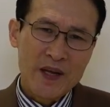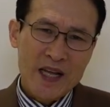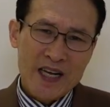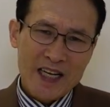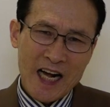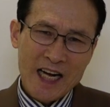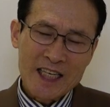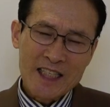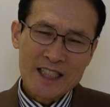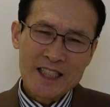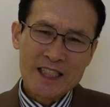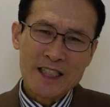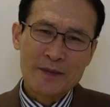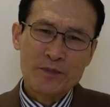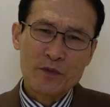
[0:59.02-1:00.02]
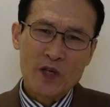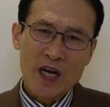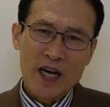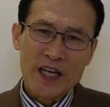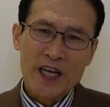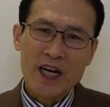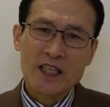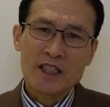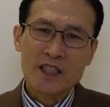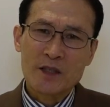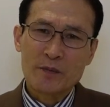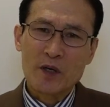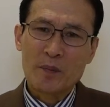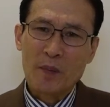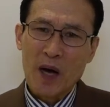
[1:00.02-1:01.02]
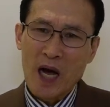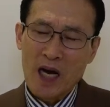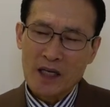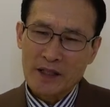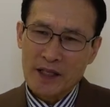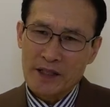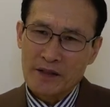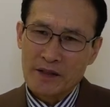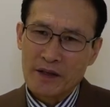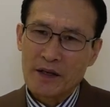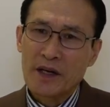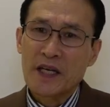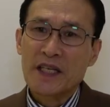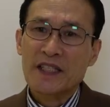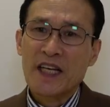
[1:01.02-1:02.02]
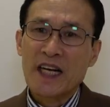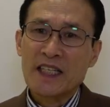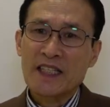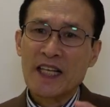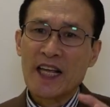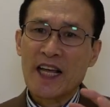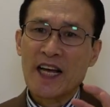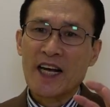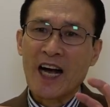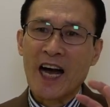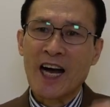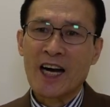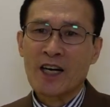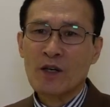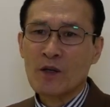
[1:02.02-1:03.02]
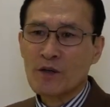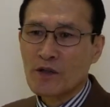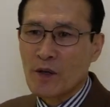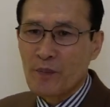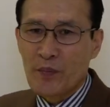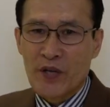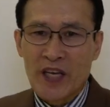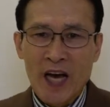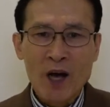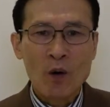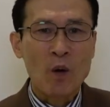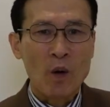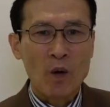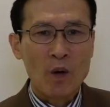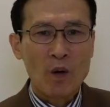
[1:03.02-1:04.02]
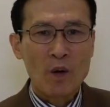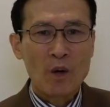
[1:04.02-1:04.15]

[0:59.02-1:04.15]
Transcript: 강점과 양점을 파악을 해서 상대의 강한 곳을 피하고